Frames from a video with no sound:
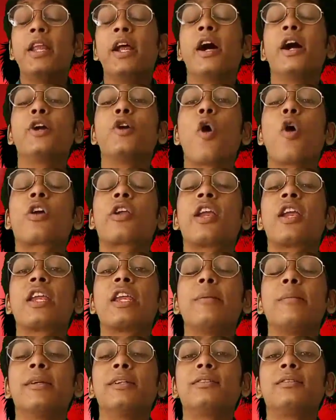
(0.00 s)
यह डॉग की
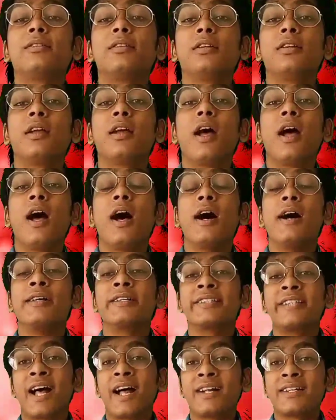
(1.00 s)
कीमत
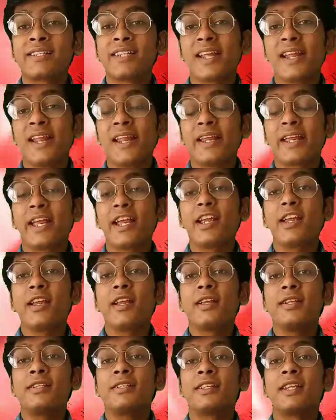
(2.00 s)
हज़ार से लेके
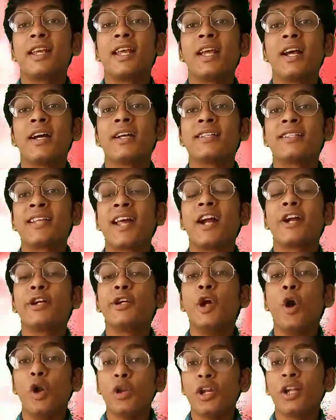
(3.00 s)
छः
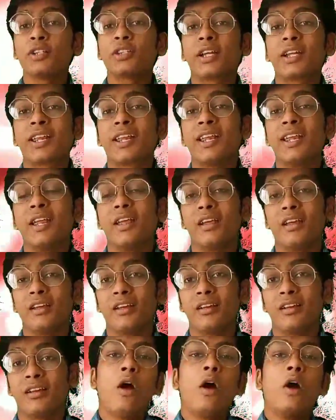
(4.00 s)
हज़ार डॉलर तक की है
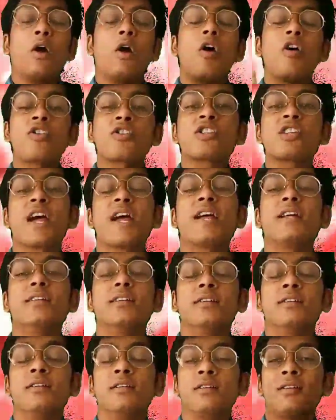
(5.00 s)
और
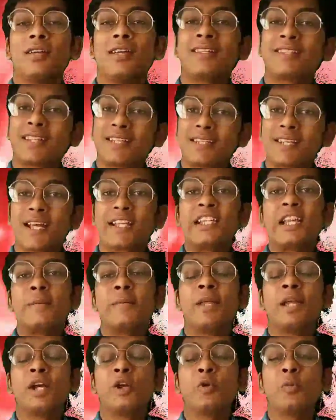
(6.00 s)
शायद इससे ज़्यादा
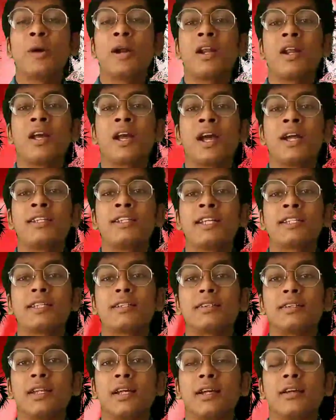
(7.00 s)
भी अनुमान लगाया जा
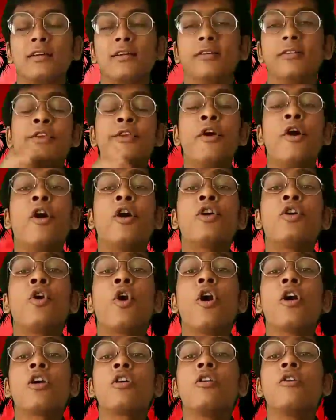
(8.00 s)
सकता है यह
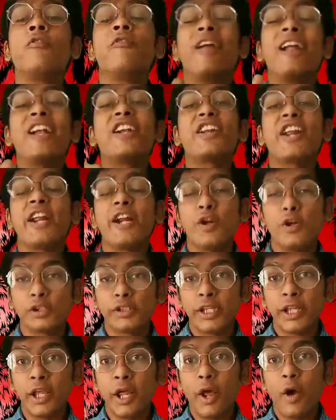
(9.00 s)
डॉग वेल ट्रेन
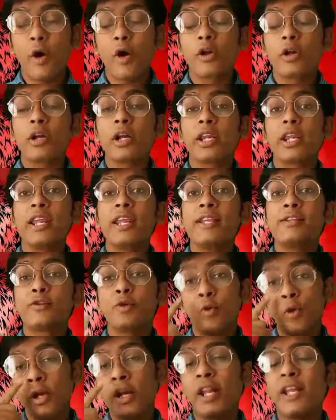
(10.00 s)
होते हैं और इनकी
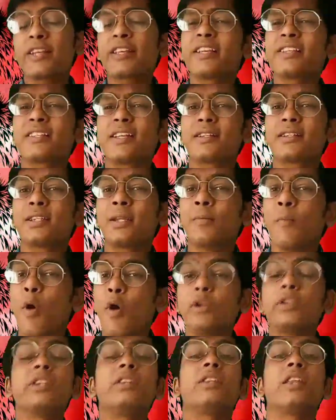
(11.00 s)
सूंघने की शक्ति
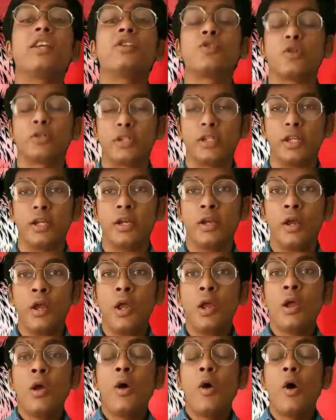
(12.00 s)
बहुत ही तेज़ होती
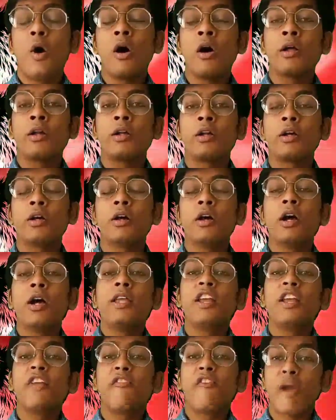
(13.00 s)
है और
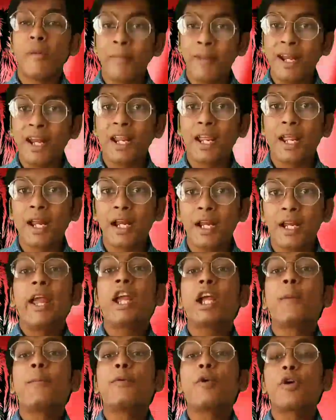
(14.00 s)
यह फैमिली के
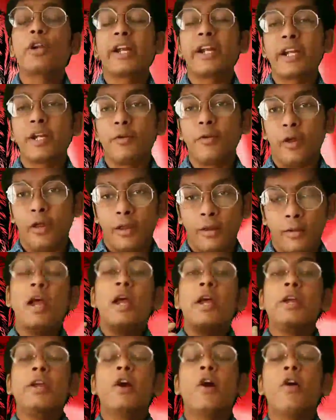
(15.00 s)
लिए एक प्रोटेक्टिव है
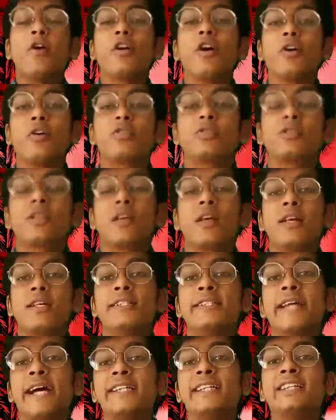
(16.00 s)
यह डॉग्स
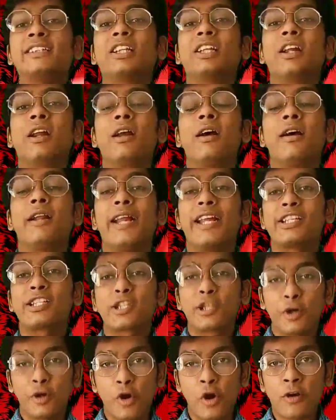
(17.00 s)
ज़्यादातर
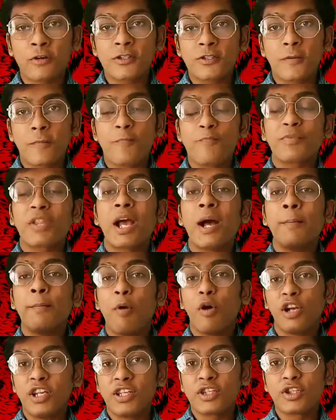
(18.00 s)
रेस्क्यू डॉग्स
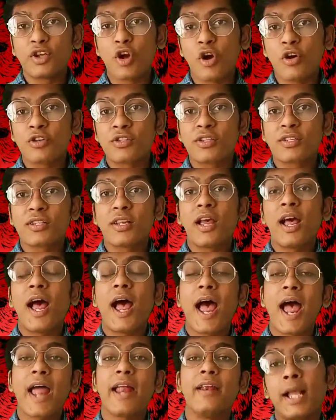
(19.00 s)
पोलिस डॉग्स
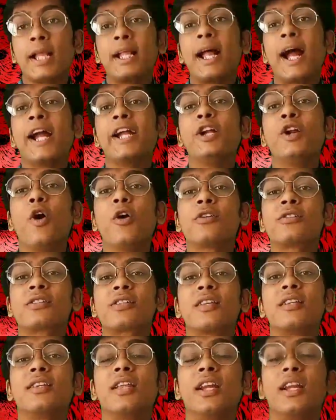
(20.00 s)
एंड गाइड
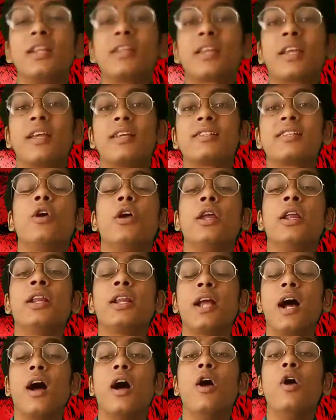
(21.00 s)
डॉग्स की तरीके से
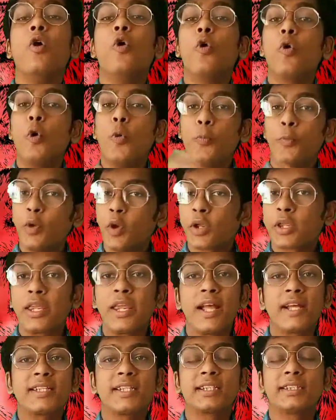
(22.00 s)
इनका उपयोग
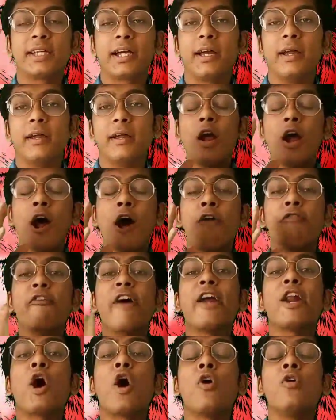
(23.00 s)
किया जाता है
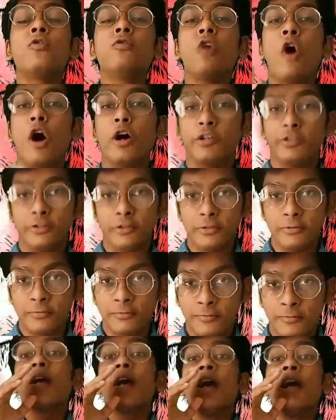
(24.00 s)
फेराउ
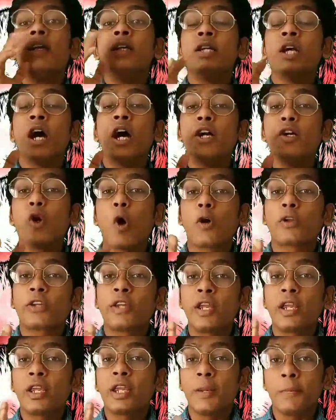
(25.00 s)
हॉन्ड यह
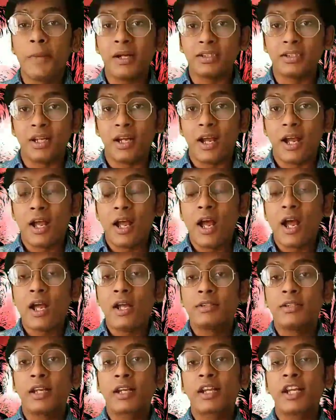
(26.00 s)
डॉग की कीमत
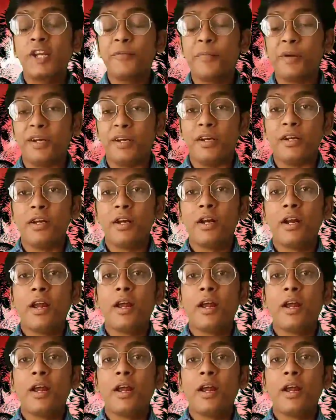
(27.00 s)
तकरीबन